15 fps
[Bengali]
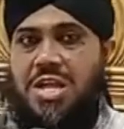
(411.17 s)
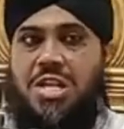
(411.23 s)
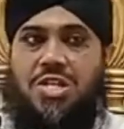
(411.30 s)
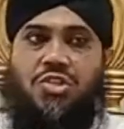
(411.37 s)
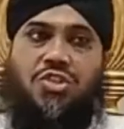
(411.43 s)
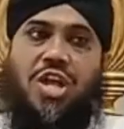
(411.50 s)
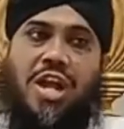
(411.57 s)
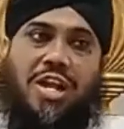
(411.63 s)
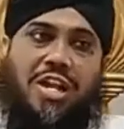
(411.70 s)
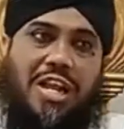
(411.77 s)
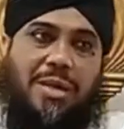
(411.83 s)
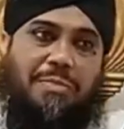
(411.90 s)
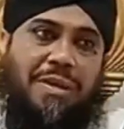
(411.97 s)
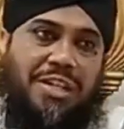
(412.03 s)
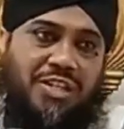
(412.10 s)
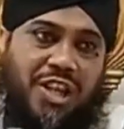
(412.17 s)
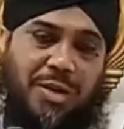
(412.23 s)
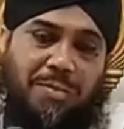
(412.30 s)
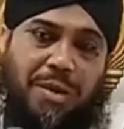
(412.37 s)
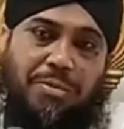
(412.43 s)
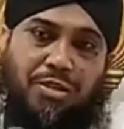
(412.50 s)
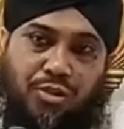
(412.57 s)
শারীরিক
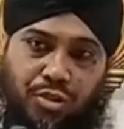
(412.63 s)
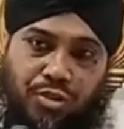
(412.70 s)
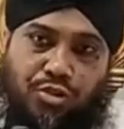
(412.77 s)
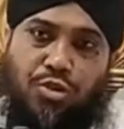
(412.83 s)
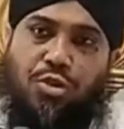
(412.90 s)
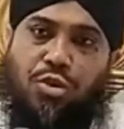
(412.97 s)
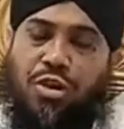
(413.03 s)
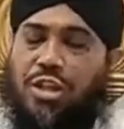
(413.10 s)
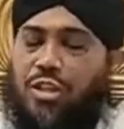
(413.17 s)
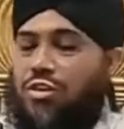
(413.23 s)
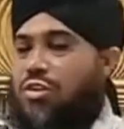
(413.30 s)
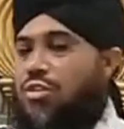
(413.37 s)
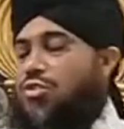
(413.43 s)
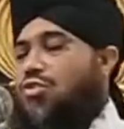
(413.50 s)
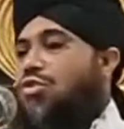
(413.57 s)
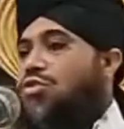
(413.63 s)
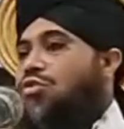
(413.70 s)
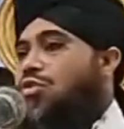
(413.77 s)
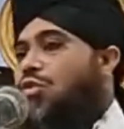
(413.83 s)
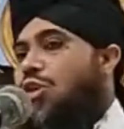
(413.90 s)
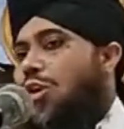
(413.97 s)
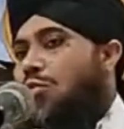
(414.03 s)
মানসিকভাবে সুস্থ সুস্থ
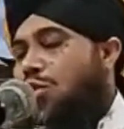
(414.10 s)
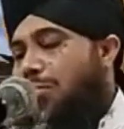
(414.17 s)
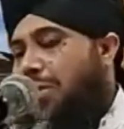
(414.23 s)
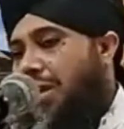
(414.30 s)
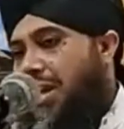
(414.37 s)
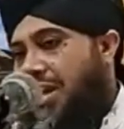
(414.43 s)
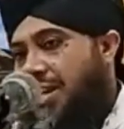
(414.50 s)
হয়ে উঠবে